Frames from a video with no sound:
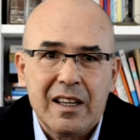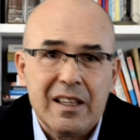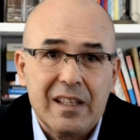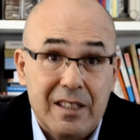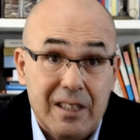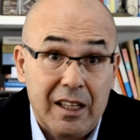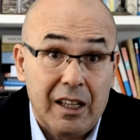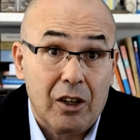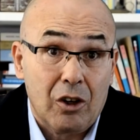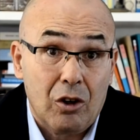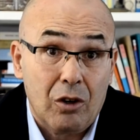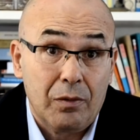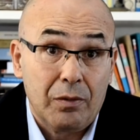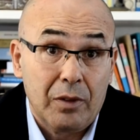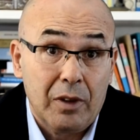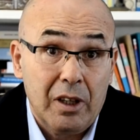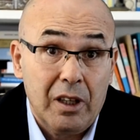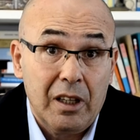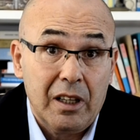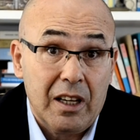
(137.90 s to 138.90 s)
Chekhov
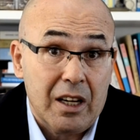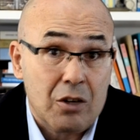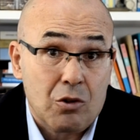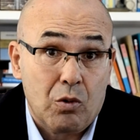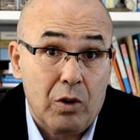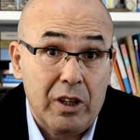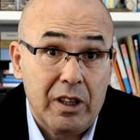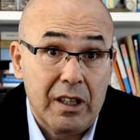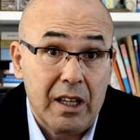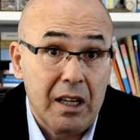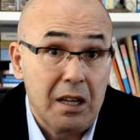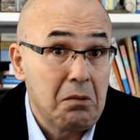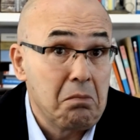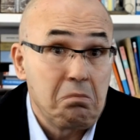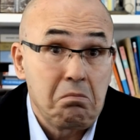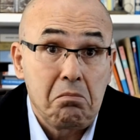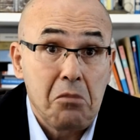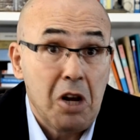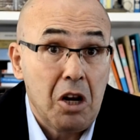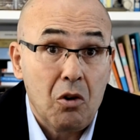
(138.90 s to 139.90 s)
las cuenta
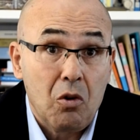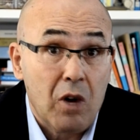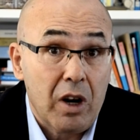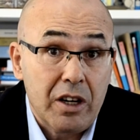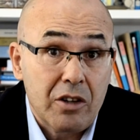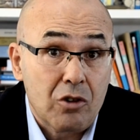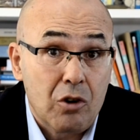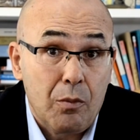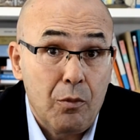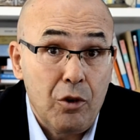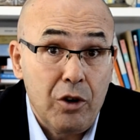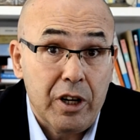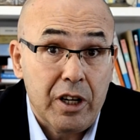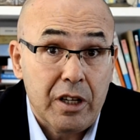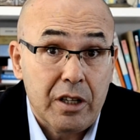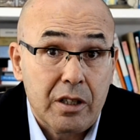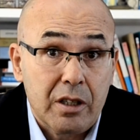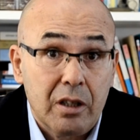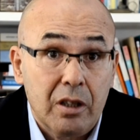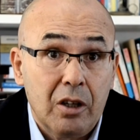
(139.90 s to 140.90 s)
en lugares
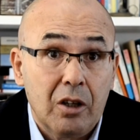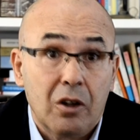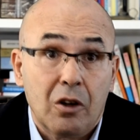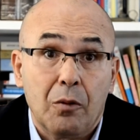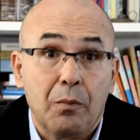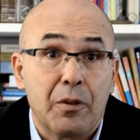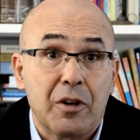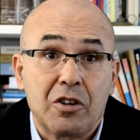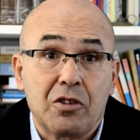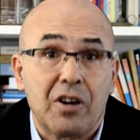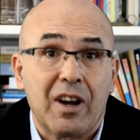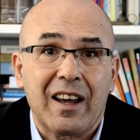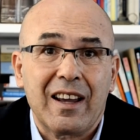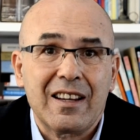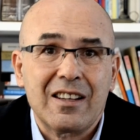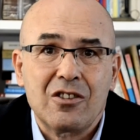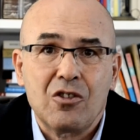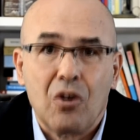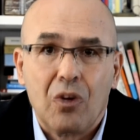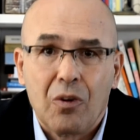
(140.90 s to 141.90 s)
comunes, con
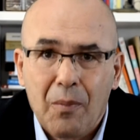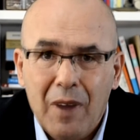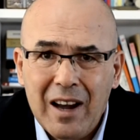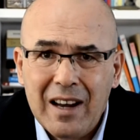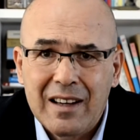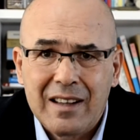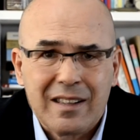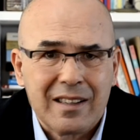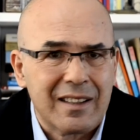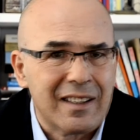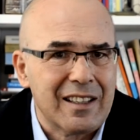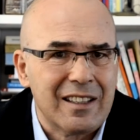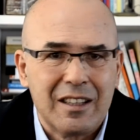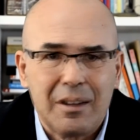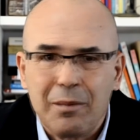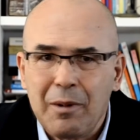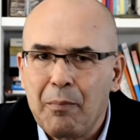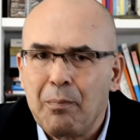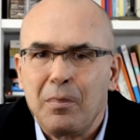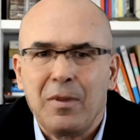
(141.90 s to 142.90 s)
personajes normales que
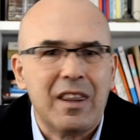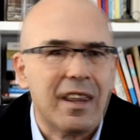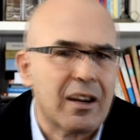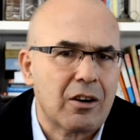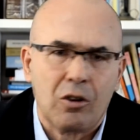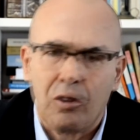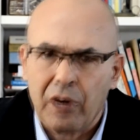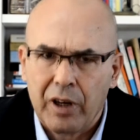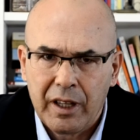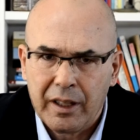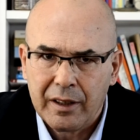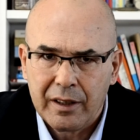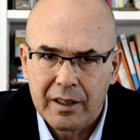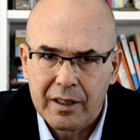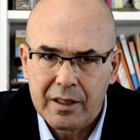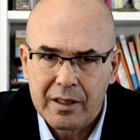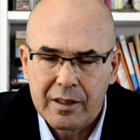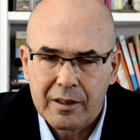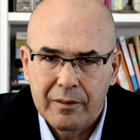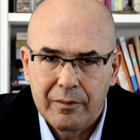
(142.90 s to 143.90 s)
llevan vidas corrientes.
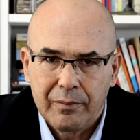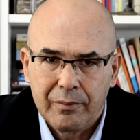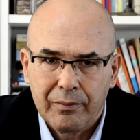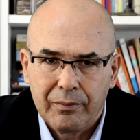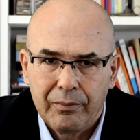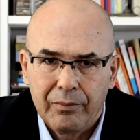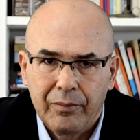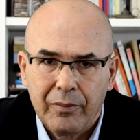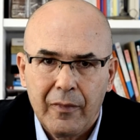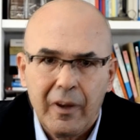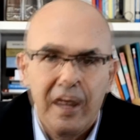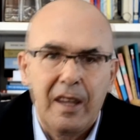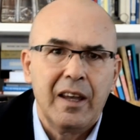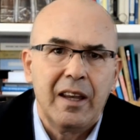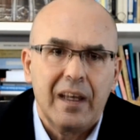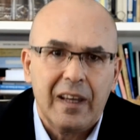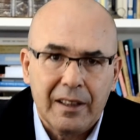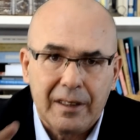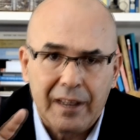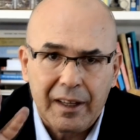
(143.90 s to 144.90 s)

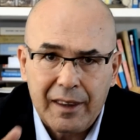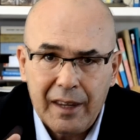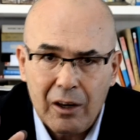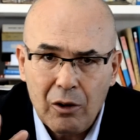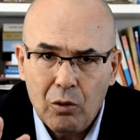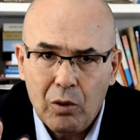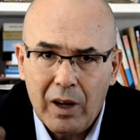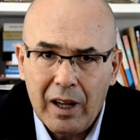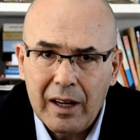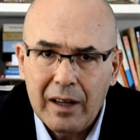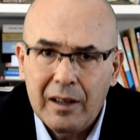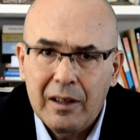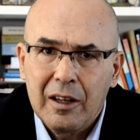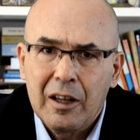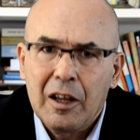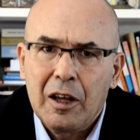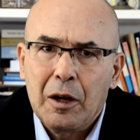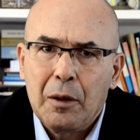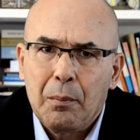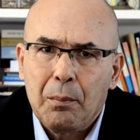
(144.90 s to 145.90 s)
En tercer lugar,
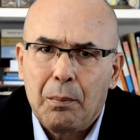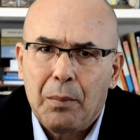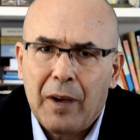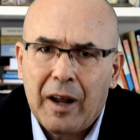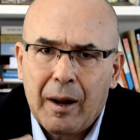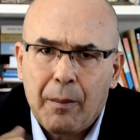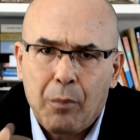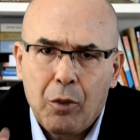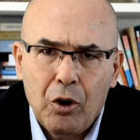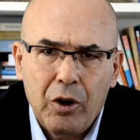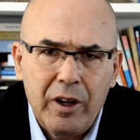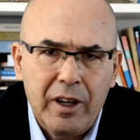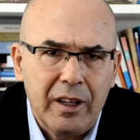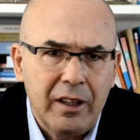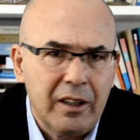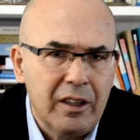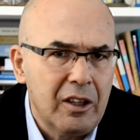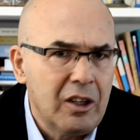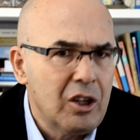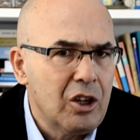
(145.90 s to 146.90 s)
para Poe,
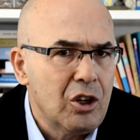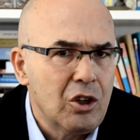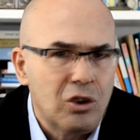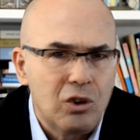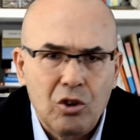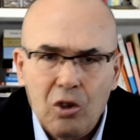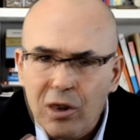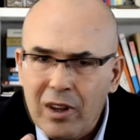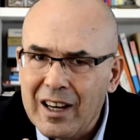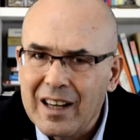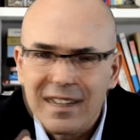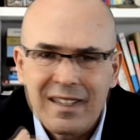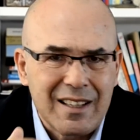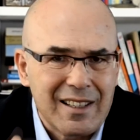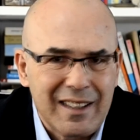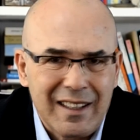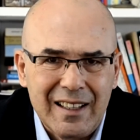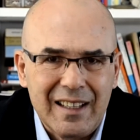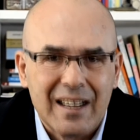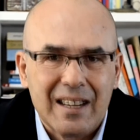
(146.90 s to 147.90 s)
todas las
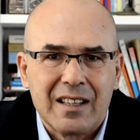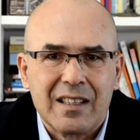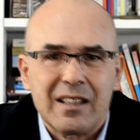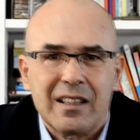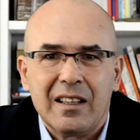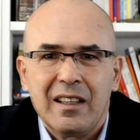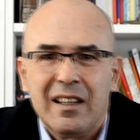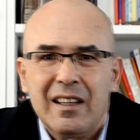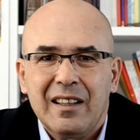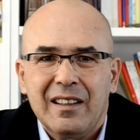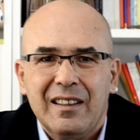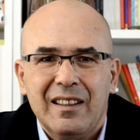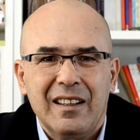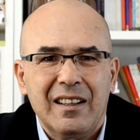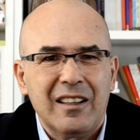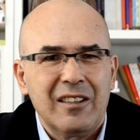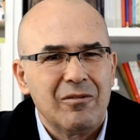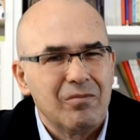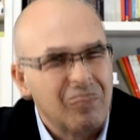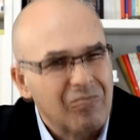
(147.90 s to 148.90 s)
escenas
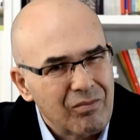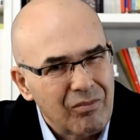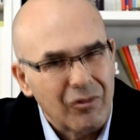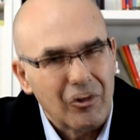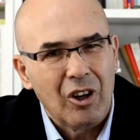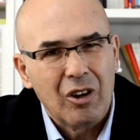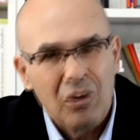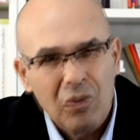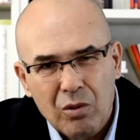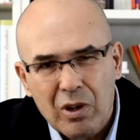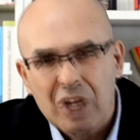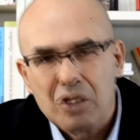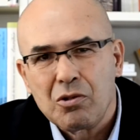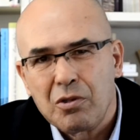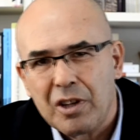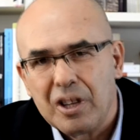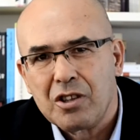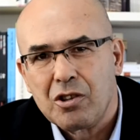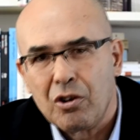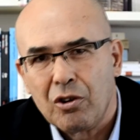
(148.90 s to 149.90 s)
tienen una
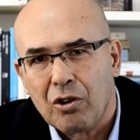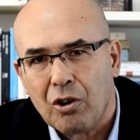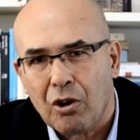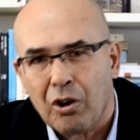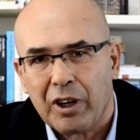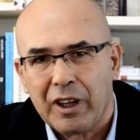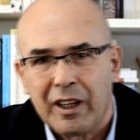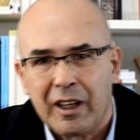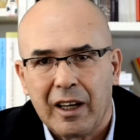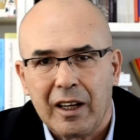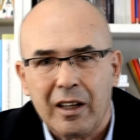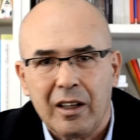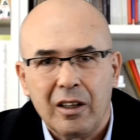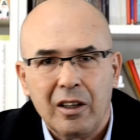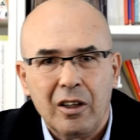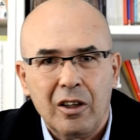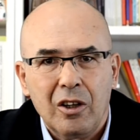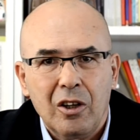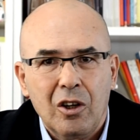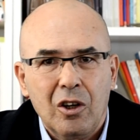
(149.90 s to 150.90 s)
sucesión lógica,
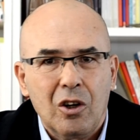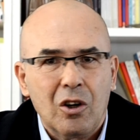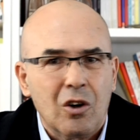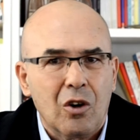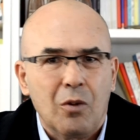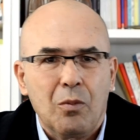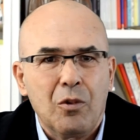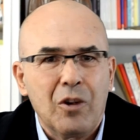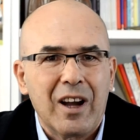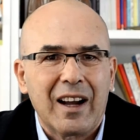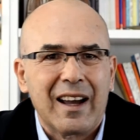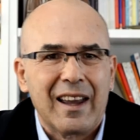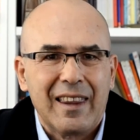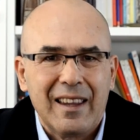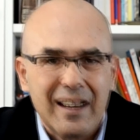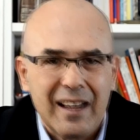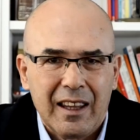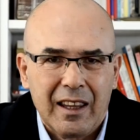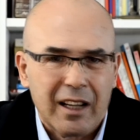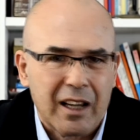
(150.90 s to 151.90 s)
como una
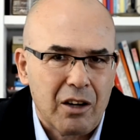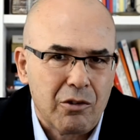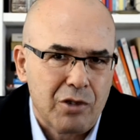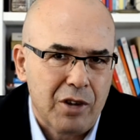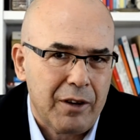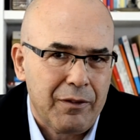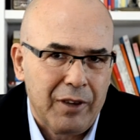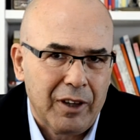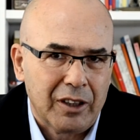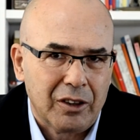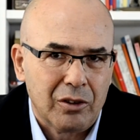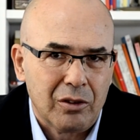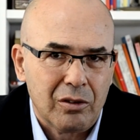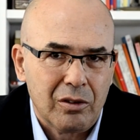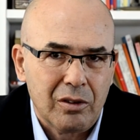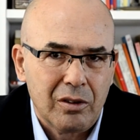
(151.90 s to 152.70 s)
cadena de causa-efecto.